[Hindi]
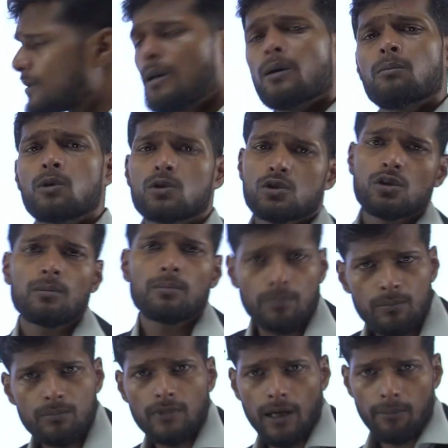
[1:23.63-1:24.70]
मोस्ट ऑफ
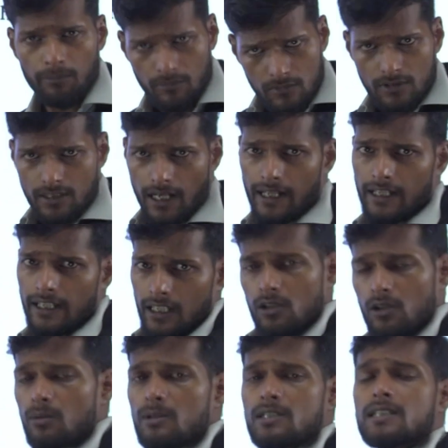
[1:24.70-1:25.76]
दैम सारी
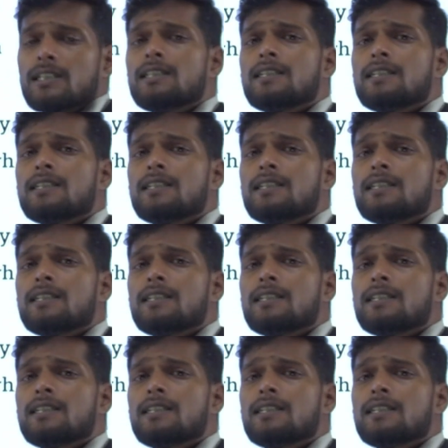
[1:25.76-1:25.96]
यूनिवर्सिटीज़